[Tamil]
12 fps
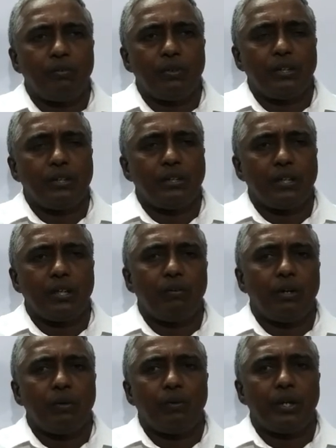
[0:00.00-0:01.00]
இருசக்கர
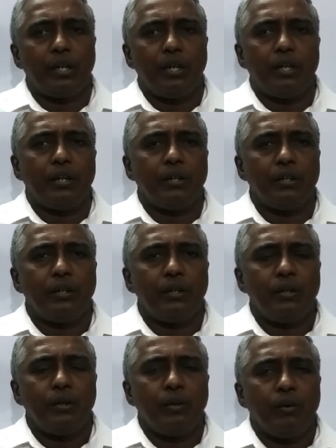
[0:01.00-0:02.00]
வாகனம் ஓட்டுறீங்க இல்லைங்களா
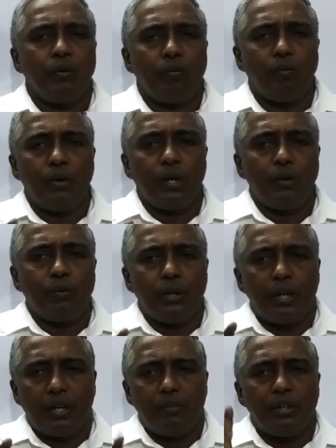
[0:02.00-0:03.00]
அப்போ உங்களிடம்
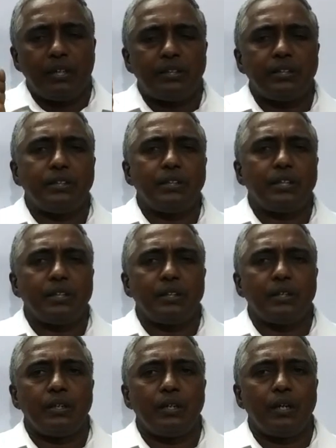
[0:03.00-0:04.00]
ஒரு டிரைவிங் லைசன்ஸ்
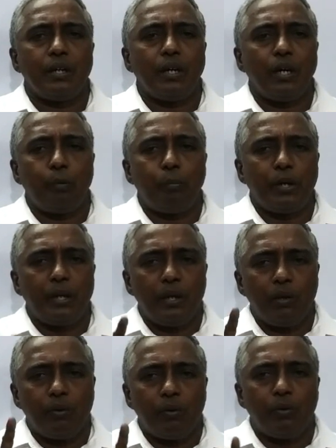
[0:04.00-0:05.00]
இருக்கிறது தானே
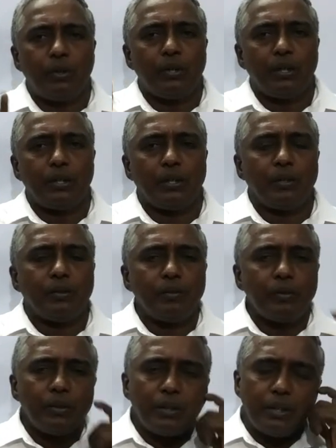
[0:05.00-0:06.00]
அப்போ நீங்களும் ஒரு ஓட்டுநர்
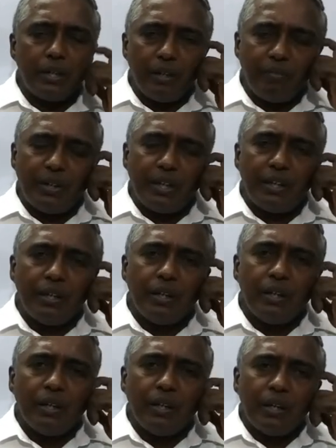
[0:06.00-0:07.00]
தான்
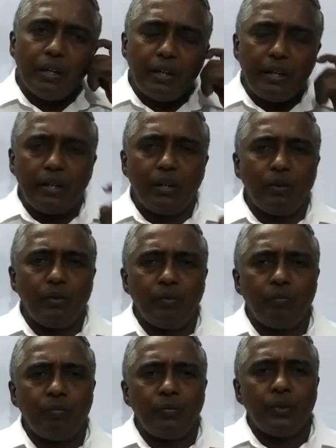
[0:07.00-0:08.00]
எனவே
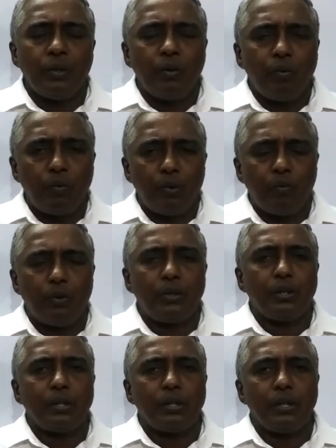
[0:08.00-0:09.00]
நீங்களும்
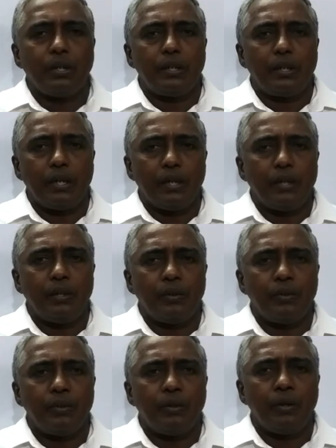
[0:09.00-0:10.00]
ஒரு ஓட்டுநர் தான்
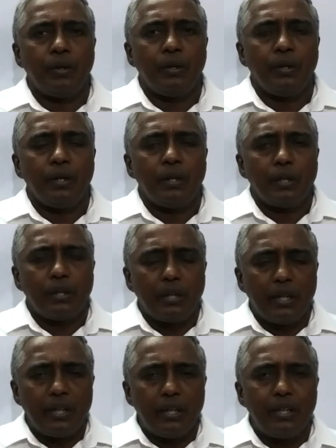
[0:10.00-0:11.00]
என
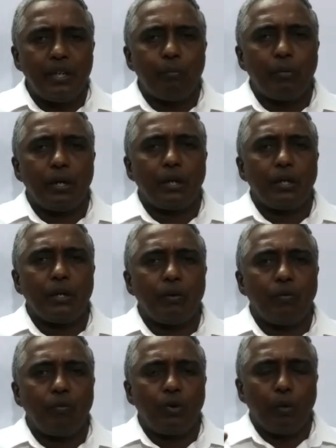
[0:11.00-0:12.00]

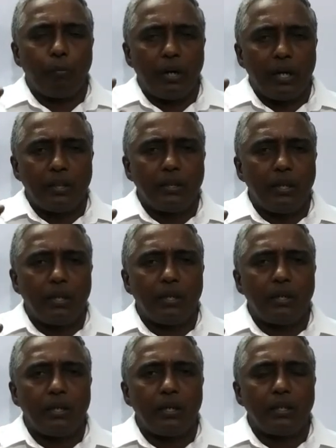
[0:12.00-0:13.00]
தைரியமாக மனதில் அந்த
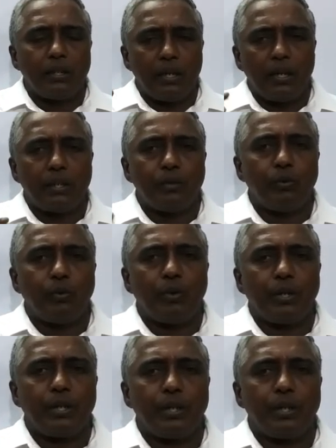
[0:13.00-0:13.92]
எண்ணத்தை உருவாக்குங்க